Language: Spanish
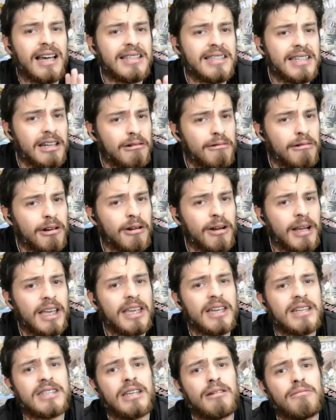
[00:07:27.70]
aseguró que
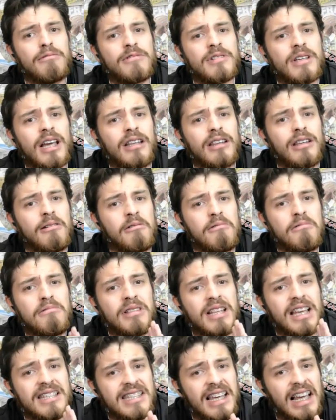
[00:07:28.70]
ya está buscando
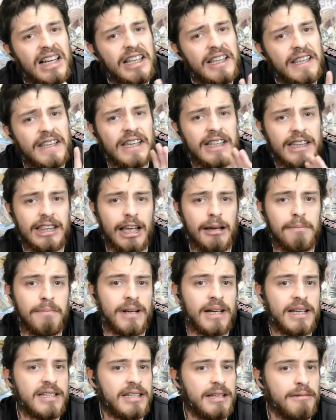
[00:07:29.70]
una salidita
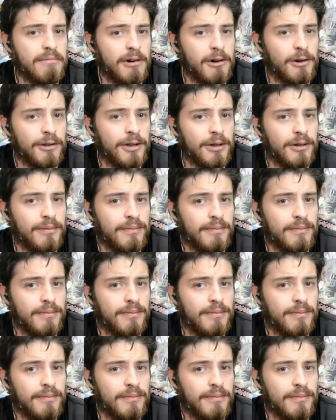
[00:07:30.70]
para ese embrollo.